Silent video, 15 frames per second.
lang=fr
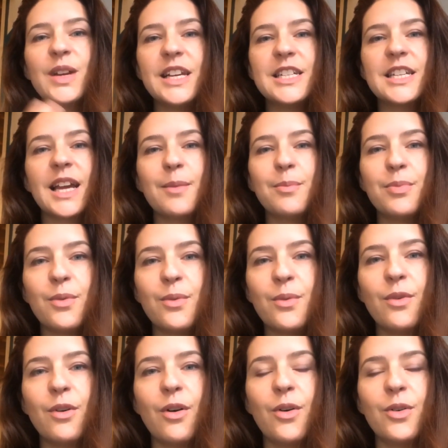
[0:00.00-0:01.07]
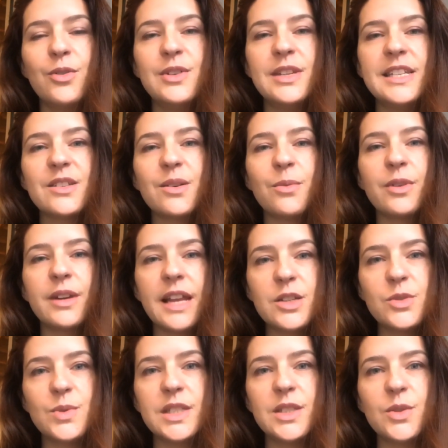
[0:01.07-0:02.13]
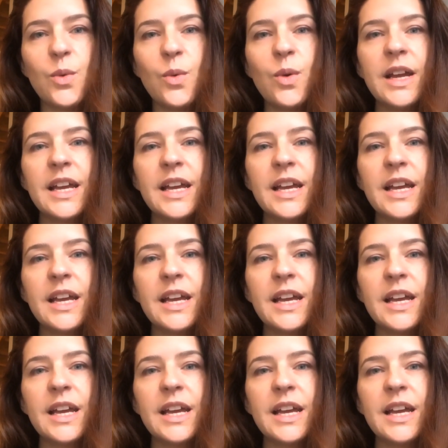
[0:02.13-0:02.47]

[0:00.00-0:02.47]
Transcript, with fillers: et je réponds en utilisant mon intuition